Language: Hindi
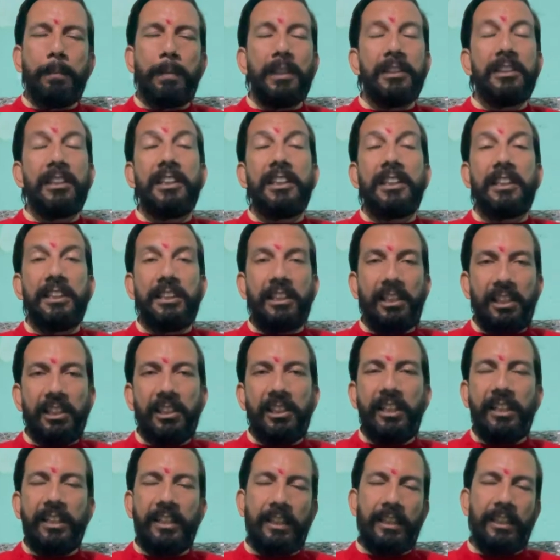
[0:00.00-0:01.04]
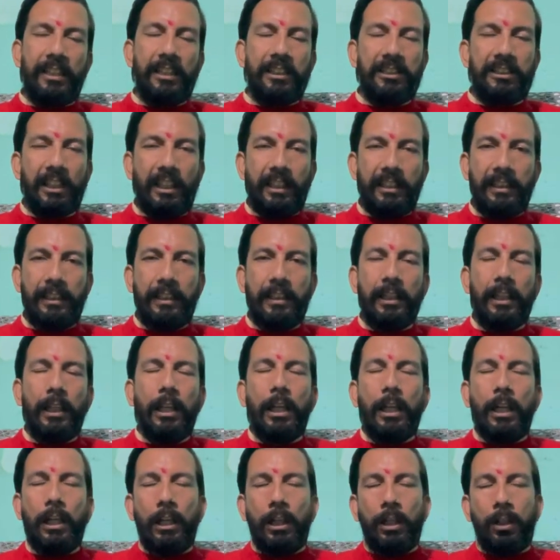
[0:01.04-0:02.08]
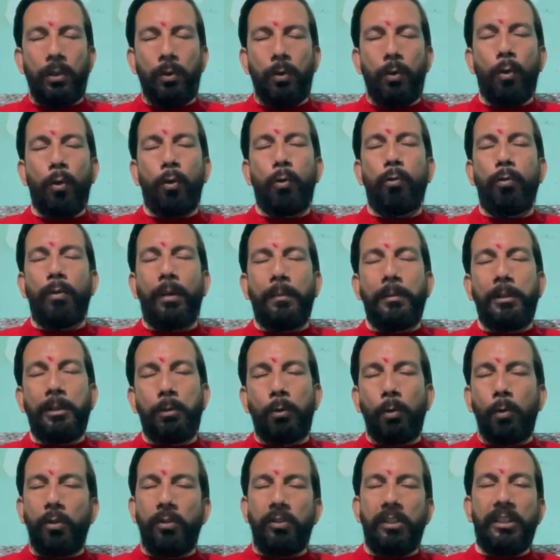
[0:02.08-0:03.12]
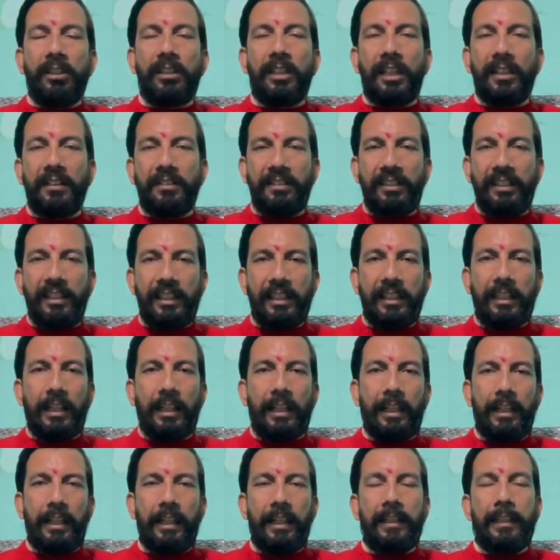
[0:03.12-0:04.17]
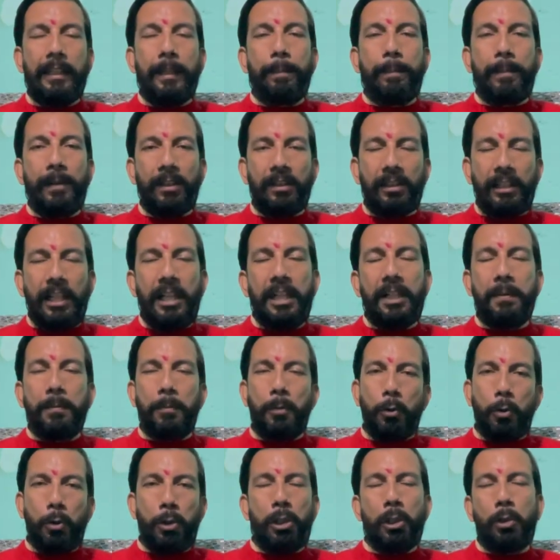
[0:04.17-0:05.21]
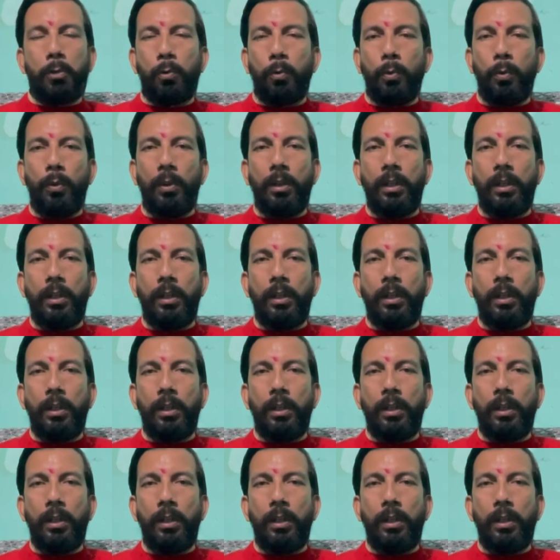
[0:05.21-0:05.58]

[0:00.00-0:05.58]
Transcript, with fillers: भजन कितनी देर करना चाहिए गोस्वामी तुलसीदास जी ने कहा है कि प्रत्येक मनुष्य को